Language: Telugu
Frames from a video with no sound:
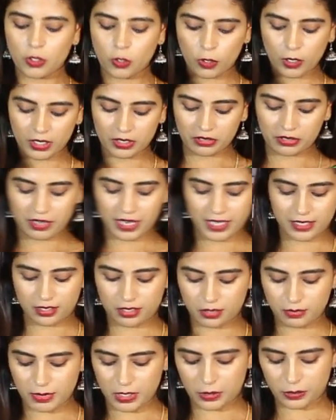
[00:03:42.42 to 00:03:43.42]

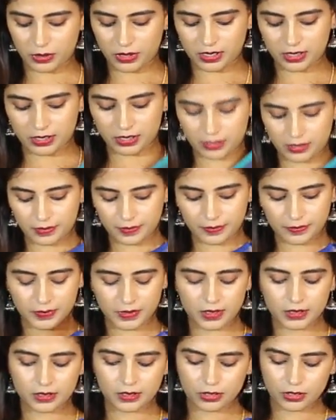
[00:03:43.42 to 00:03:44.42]
కాంట్రాస్ట్ బ్లౌజ్
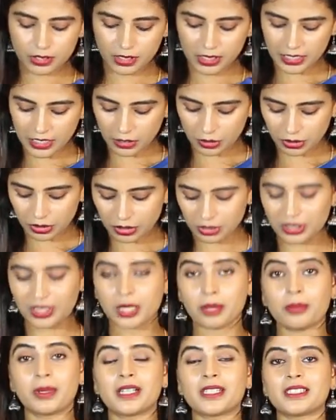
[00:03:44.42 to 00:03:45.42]
ఇలా
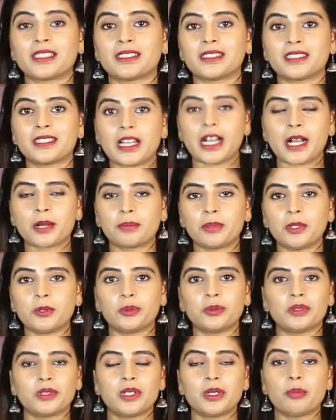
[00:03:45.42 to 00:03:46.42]
ఉంటుందన్నమాట డార్క్ బ్లూ
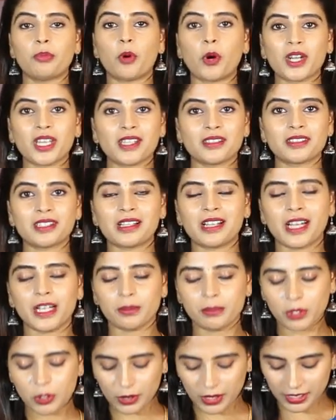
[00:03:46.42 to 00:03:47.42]
బాడీ అంతా
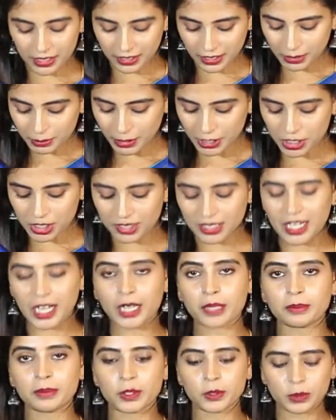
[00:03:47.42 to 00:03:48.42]
లైట్ బ్లూ కదండి మంచి
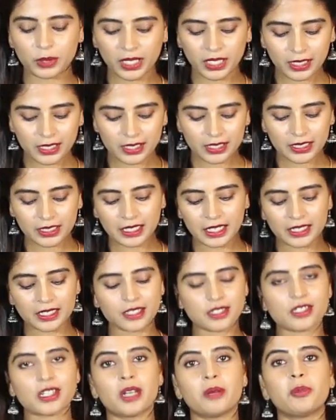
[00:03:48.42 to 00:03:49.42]
డార్క్ బ్లూకి కడ్డీ
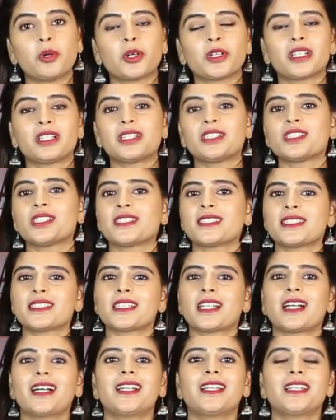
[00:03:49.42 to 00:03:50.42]
స్టైల్ బార్డర్ ఇచ్చేసి
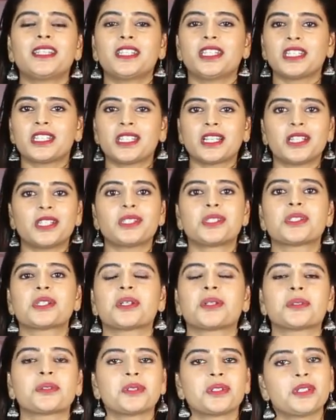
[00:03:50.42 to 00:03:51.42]
చాలా నీట్గా
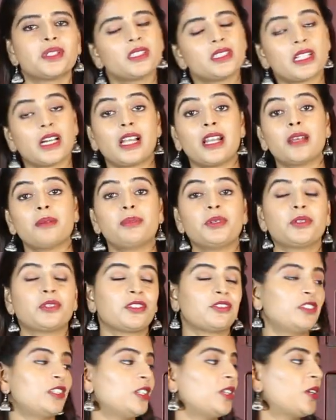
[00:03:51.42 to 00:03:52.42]
ఇచ్చారు చాలా
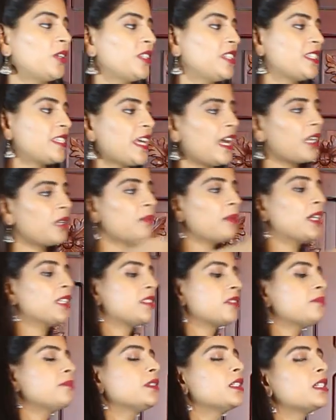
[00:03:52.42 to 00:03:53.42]
బ్యూటిఫుల్గా ఉంది శారీ
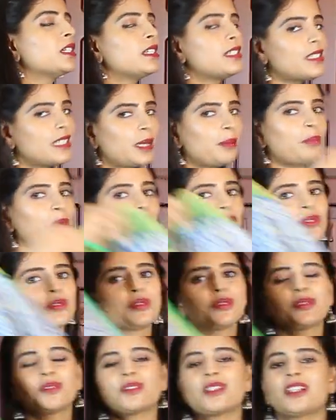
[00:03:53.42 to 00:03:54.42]
మాత్రం సేమ్ ప్రైస్
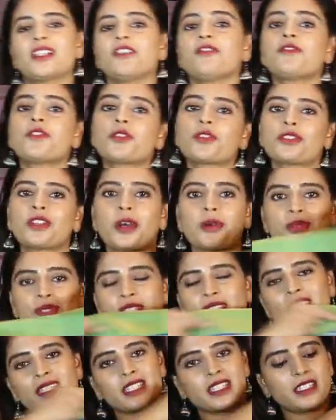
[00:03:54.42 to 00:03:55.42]
ఉంటుందండి ఫోర్
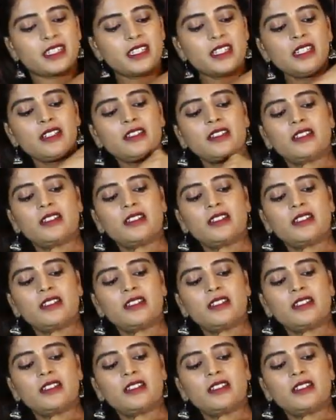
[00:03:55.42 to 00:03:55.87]
థౌజండ్ సిక్స్టీ